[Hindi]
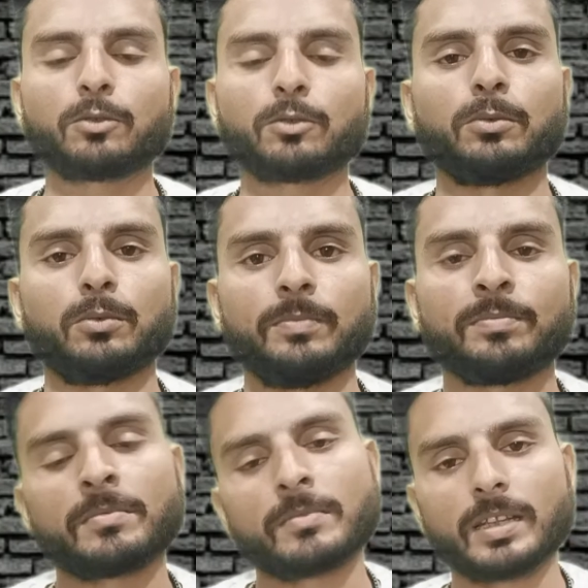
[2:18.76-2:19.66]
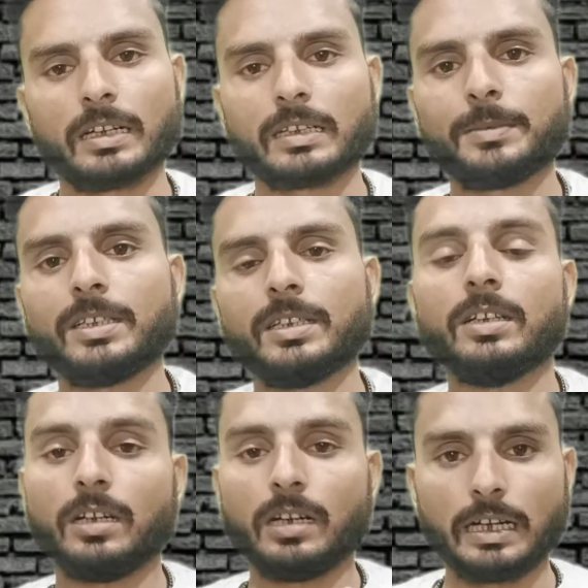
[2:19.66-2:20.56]
तो आगे बढ़िए
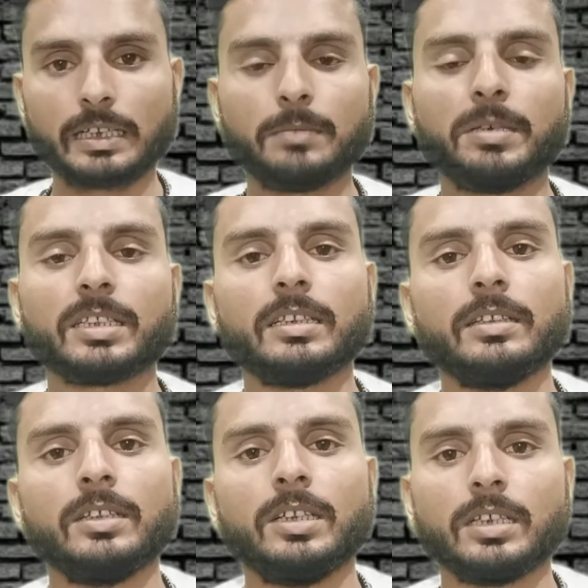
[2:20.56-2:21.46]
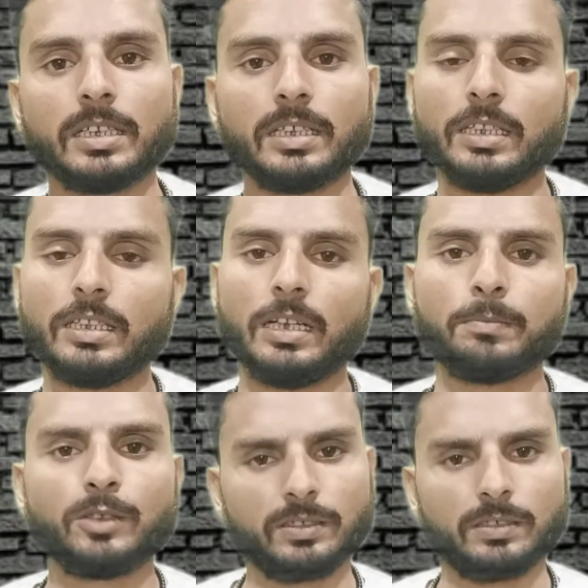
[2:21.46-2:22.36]
आगे हम बात करें कि यदि
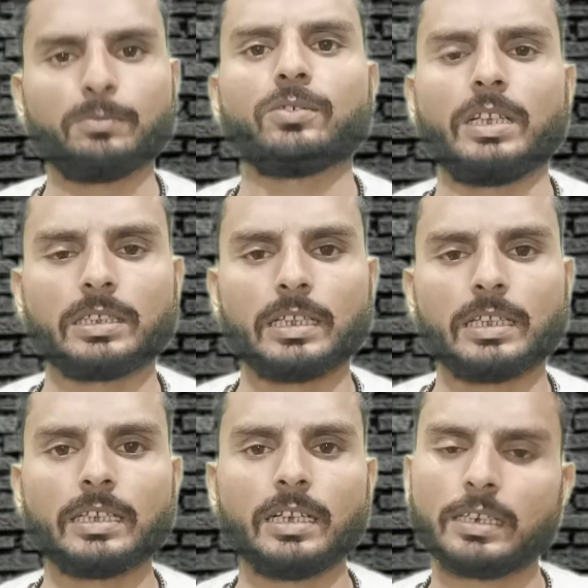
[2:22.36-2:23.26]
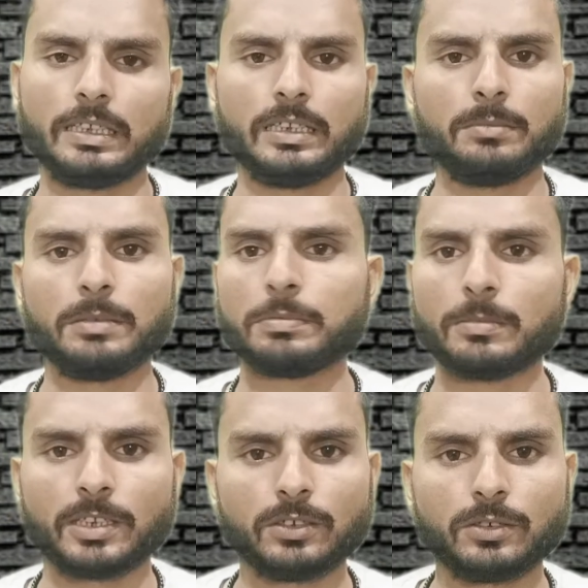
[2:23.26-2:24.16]
आपको ये सब कुछ सही लगता है कि हाँ ठीक है मैं के
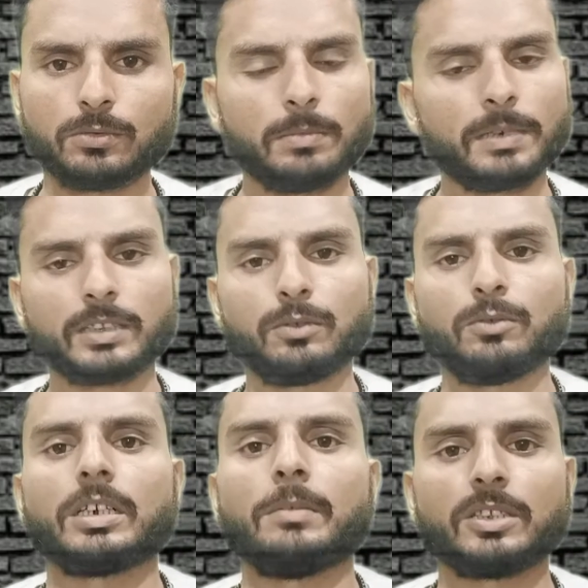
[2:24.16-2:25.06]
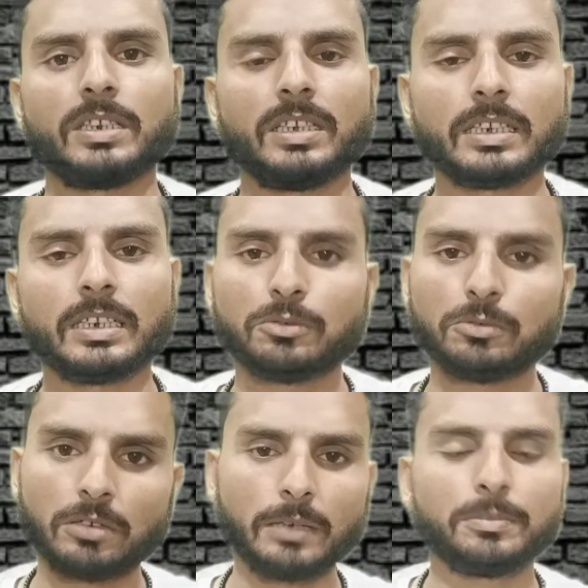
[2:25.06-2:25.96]
वाई सी करूँगा बाकी कोई काम मुझे नहीं करना है
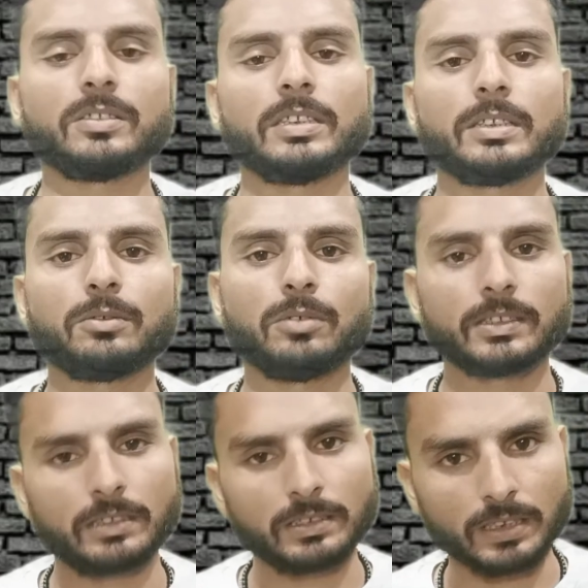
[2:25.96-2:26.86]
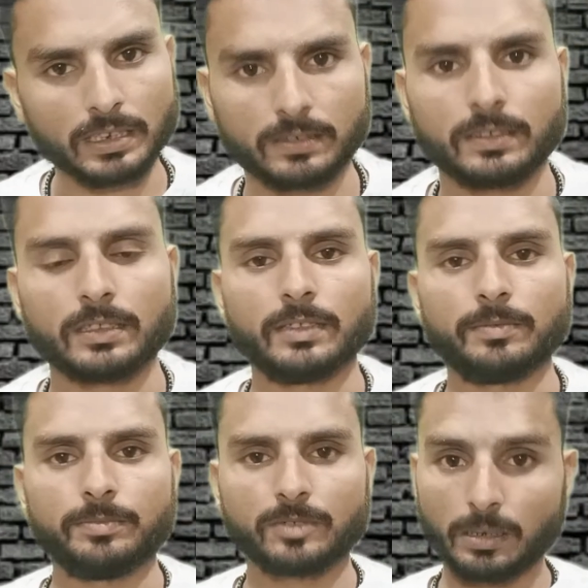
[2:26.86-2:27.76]
तो आप इस सेटिंग को आसानी से कर सकते हैं
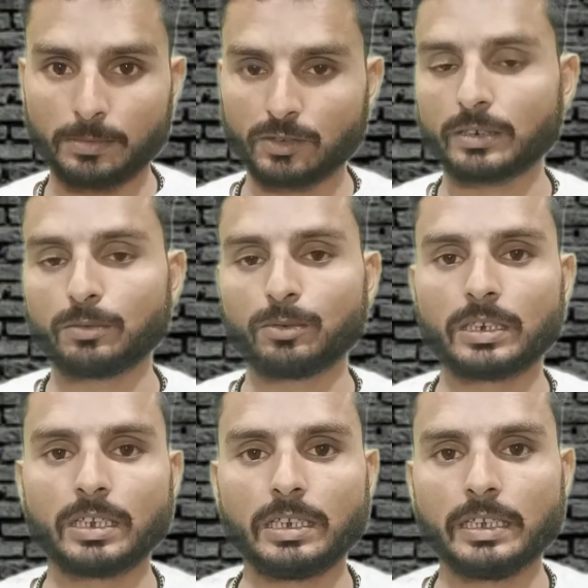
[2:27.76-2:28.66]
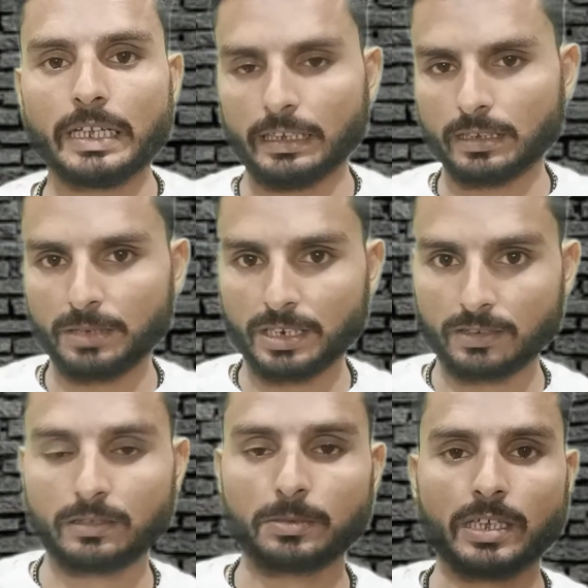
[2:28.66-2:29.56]
अब इस सेटिंग को करने के लिए क्या है कि मैंने
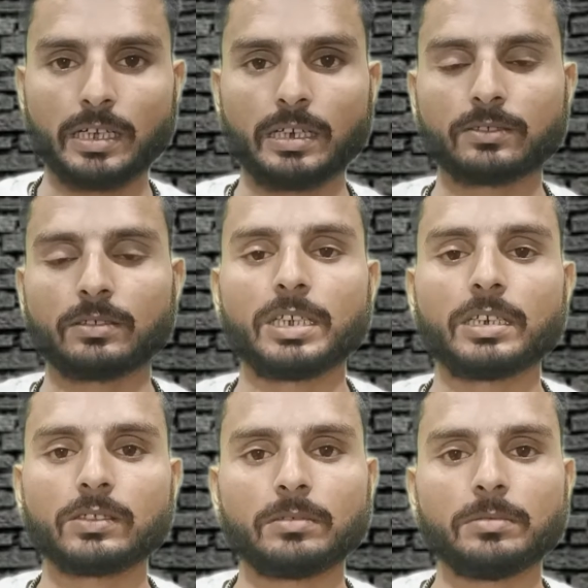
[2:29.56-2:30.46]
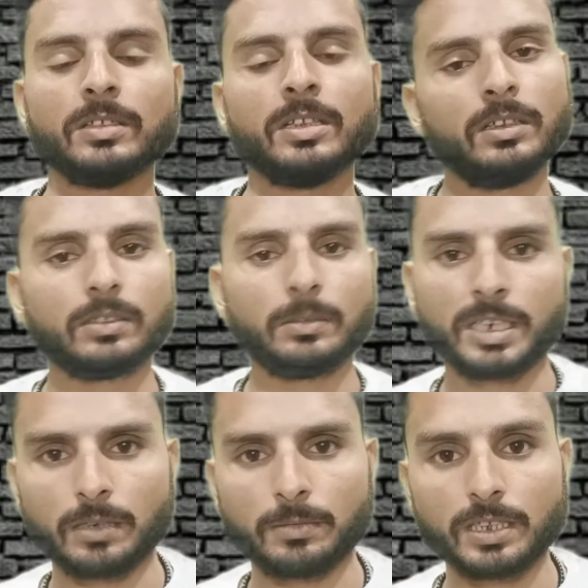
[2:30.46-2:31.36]
जिसे बताया सभी आर सर्विस सभी
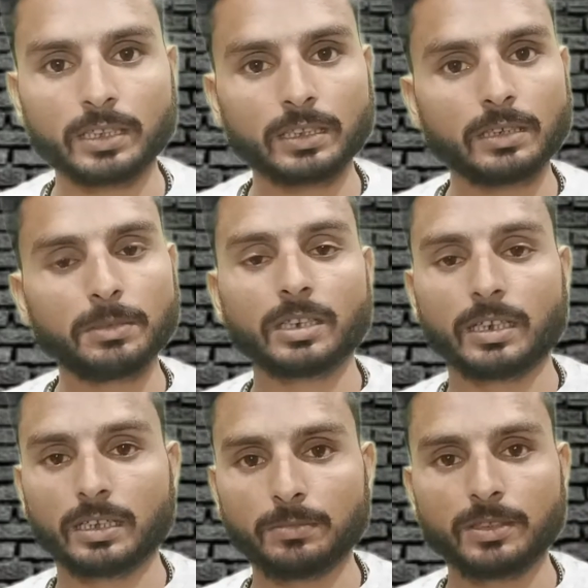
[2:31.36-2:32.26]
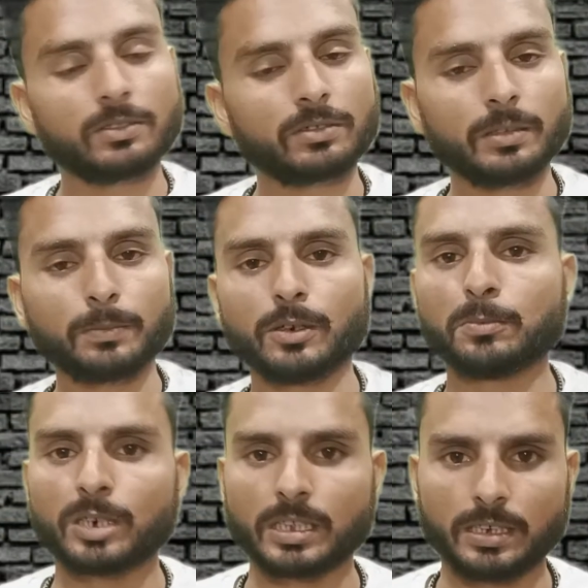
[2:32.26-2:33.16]
ड्राइवर यहाँ तक कि मंत्रा के भी सबको
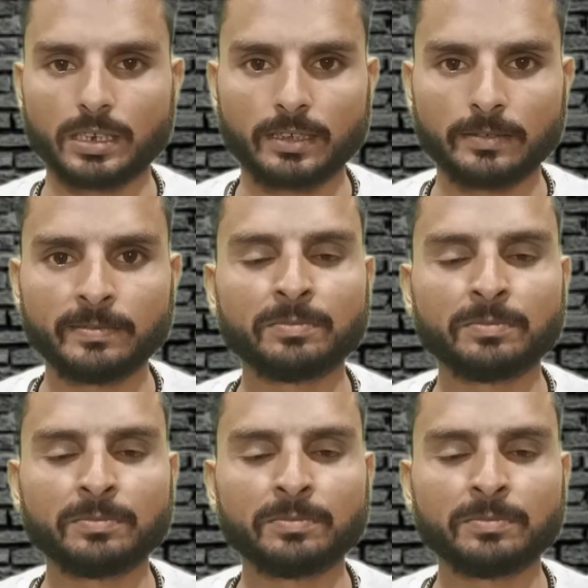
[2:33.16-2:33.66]
आपको हटा लेना है